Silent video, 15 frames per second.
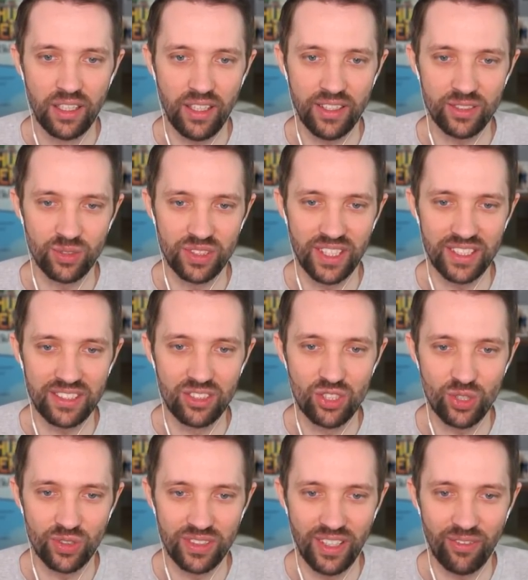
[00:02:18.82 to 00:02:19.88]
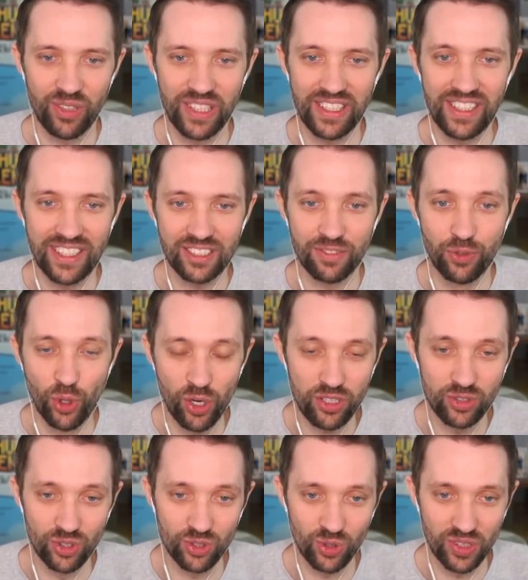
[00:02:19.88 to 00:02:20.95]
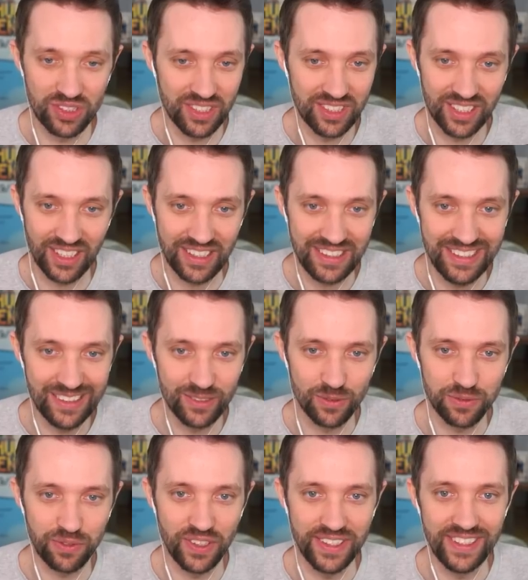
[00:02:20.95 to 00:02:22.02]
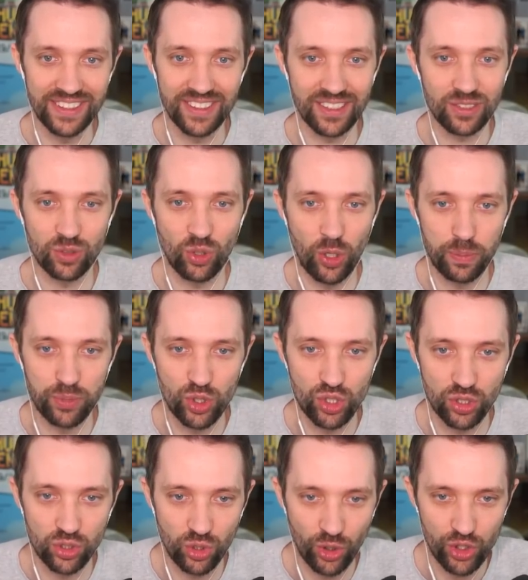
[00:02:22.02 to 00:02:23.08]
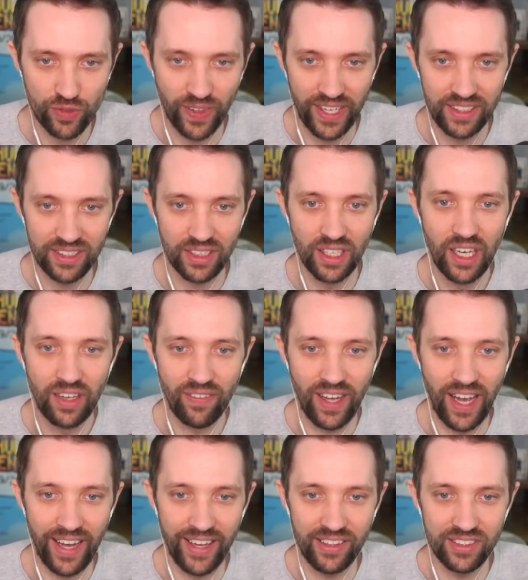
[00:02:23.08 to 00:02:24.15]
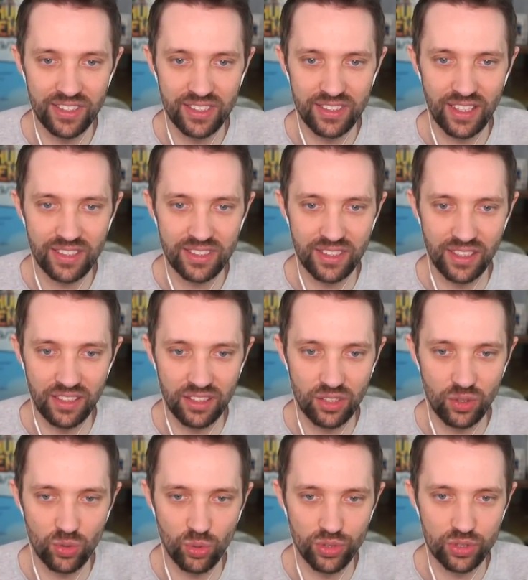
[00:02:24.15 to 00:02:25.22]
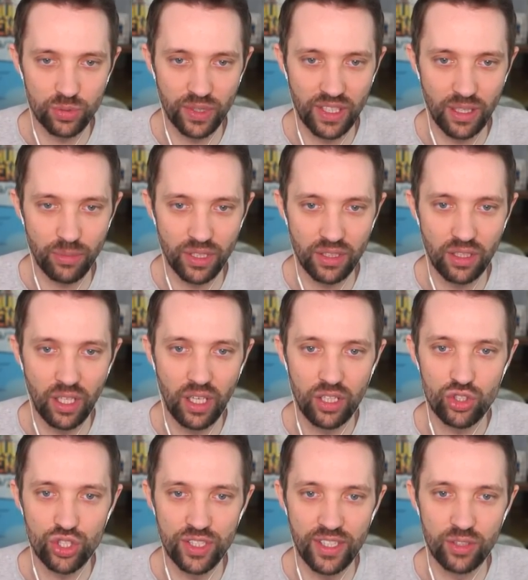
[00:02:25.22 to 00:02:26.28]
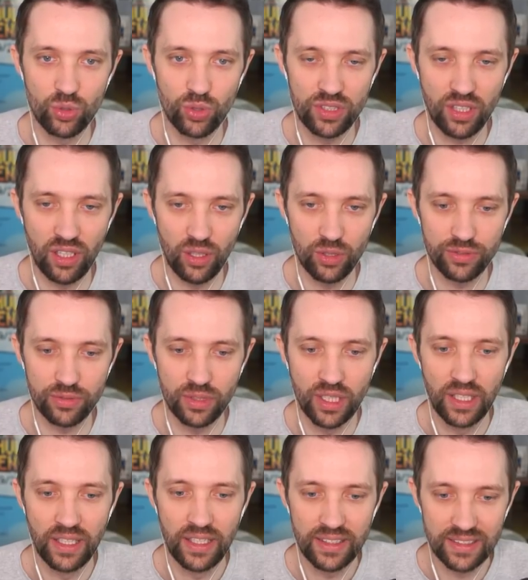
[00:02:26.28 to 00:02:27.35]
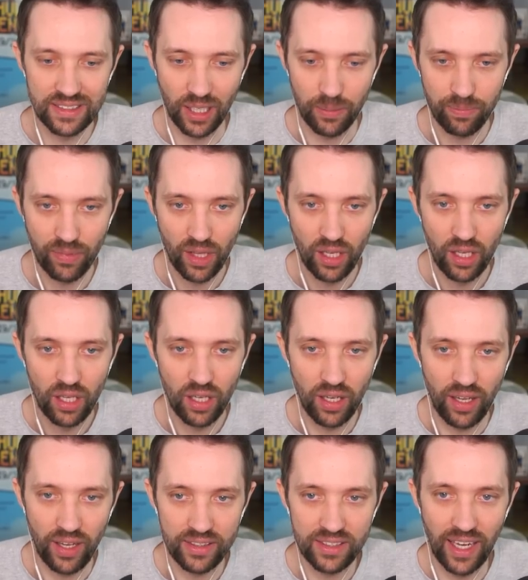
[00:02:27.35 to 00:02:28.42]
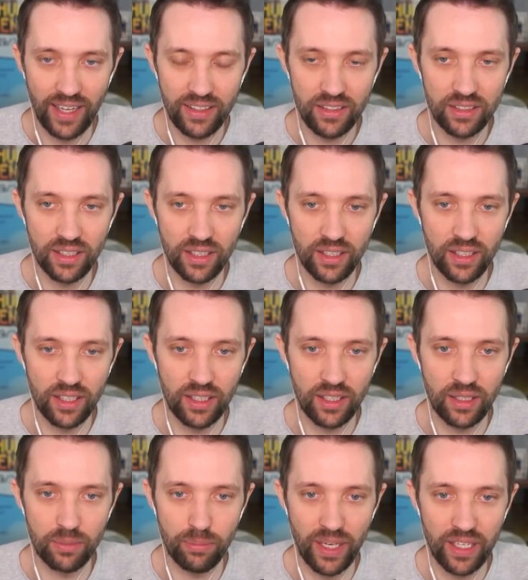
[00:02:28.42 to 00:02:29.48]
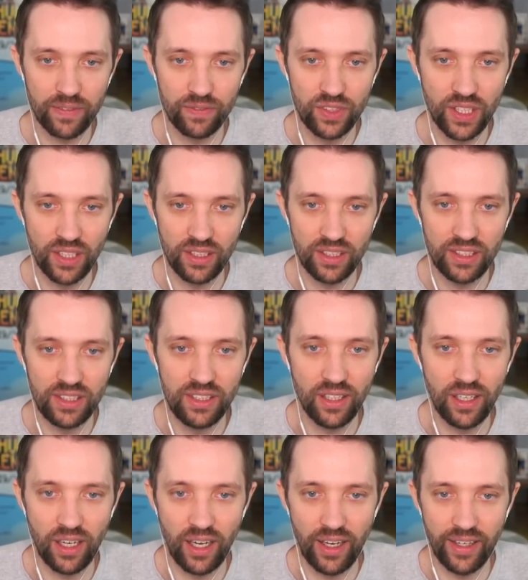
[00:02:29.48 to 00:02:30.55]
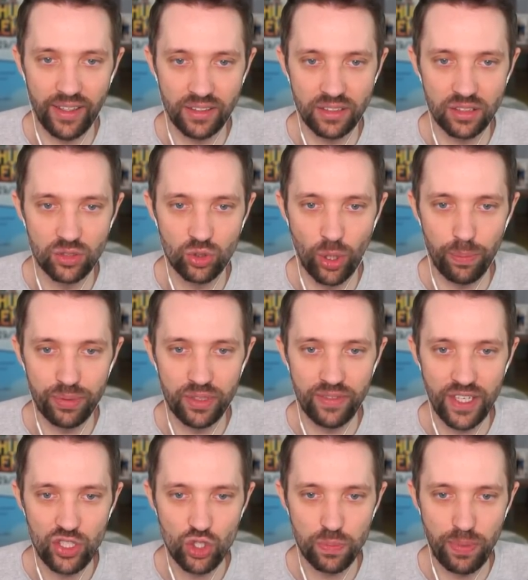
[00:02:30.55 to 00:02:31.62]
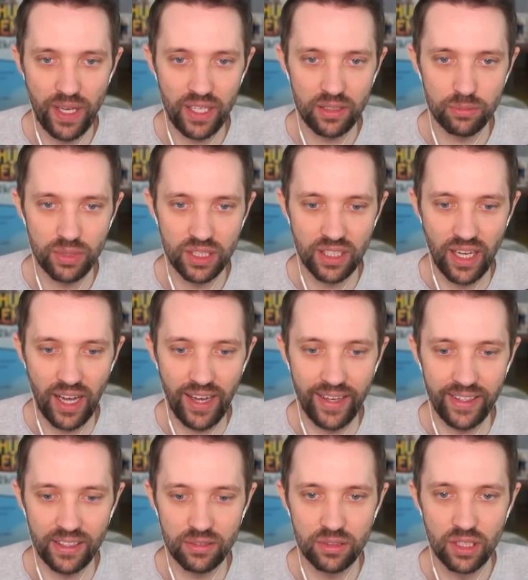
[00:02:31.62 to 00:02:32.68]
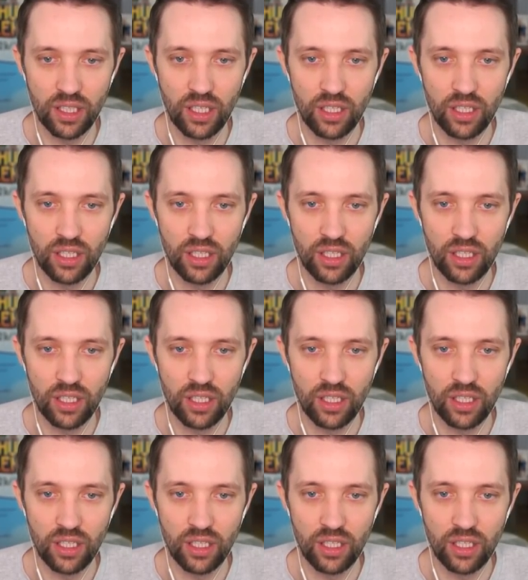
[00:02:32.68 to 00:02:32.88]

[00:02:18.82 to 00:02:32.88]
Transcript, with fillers: Also das sieht schon, aber das wirkt nur so durch diese Riesenfliesen. Das ist so eine optische Täuschung. Eigentlich, weil eigentlich ist das Ding nicht groß. Guck mal, hier kann man schnell durchlaufen. So, dann äh, machen wir hier ein Doppelwaschbecken mit ein